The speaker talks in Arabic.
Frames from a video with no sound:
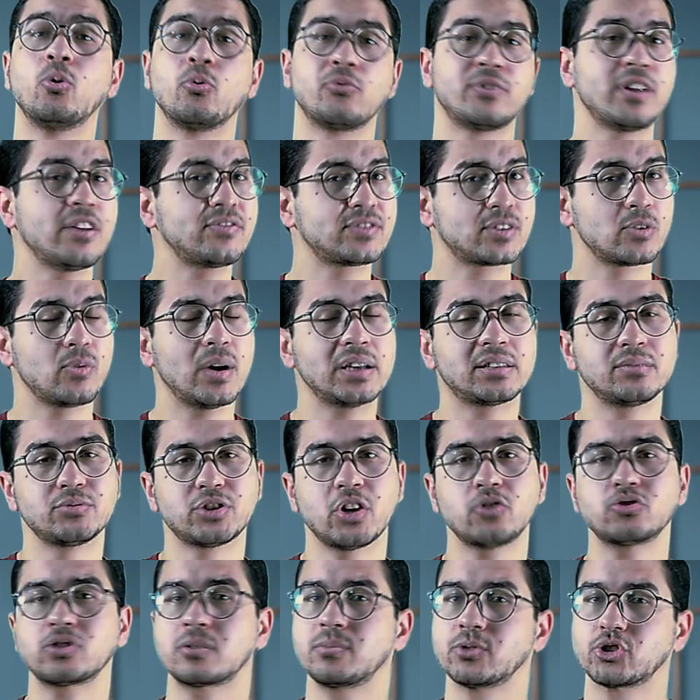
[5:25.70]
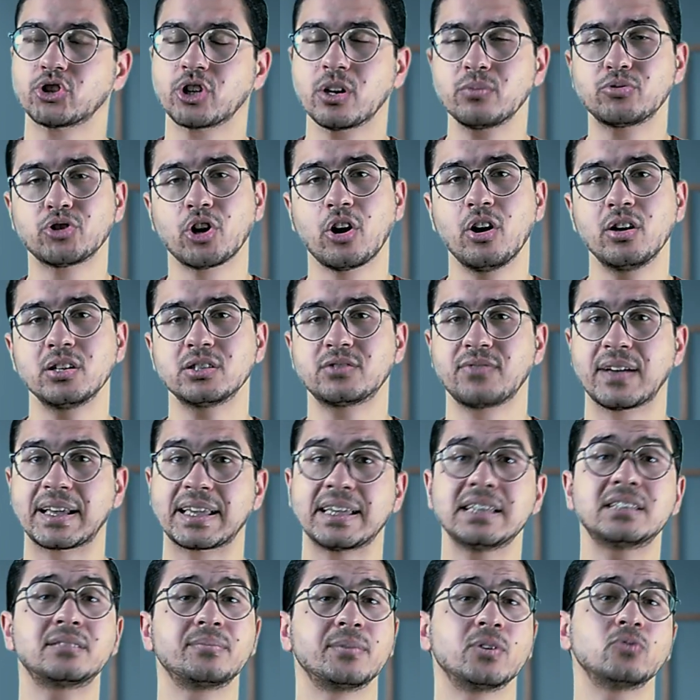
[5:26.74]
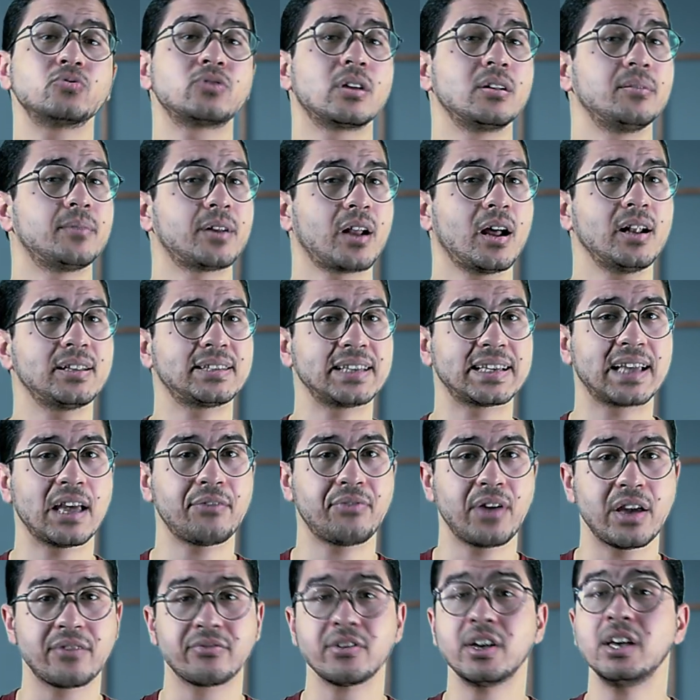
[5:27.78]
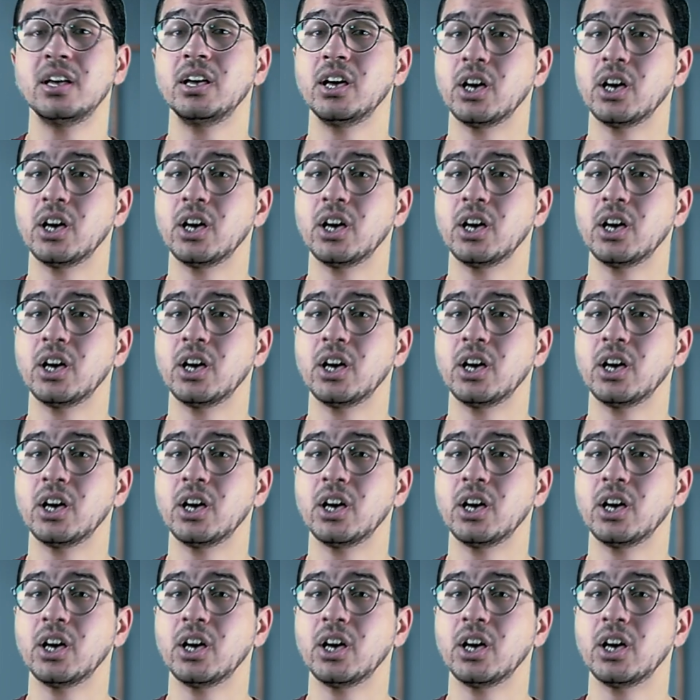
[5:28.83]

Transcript: وفي نفس الوقت مش عاوزك ما تشربش خالص فالجسم يوصل لمرحله الجفاف